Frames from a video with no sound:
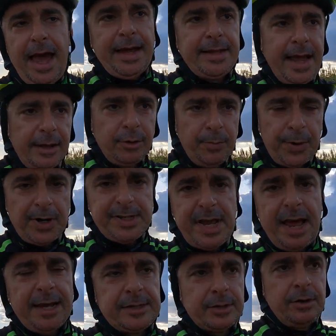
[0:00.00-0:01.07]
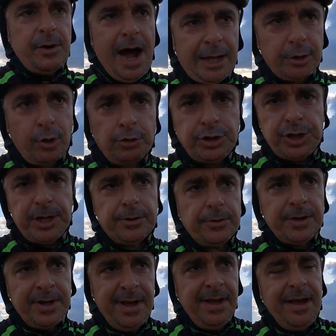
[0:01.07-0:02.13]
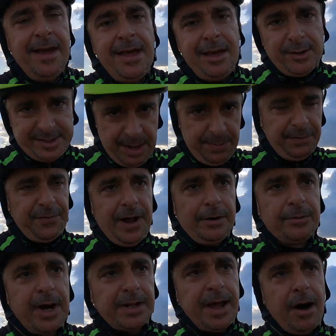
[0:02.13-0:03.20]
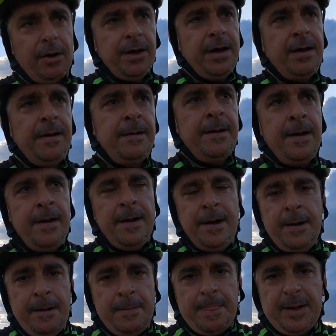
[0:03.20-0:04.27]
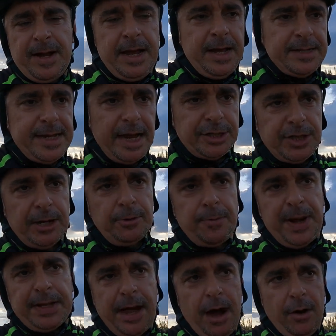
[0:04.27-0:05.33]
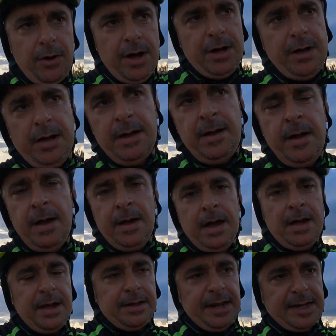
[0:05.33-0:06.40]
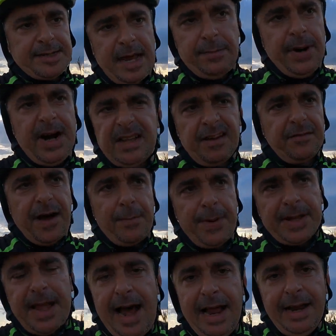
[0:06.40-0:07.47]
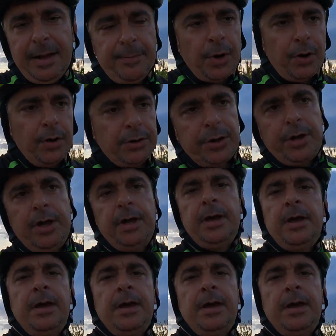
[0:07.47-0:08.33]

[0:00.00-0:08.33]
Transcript: é a ideia do processo, ato contínuo. Eu sempre falo no canal se agenda o pedal na semana, vai, pedala e pronto.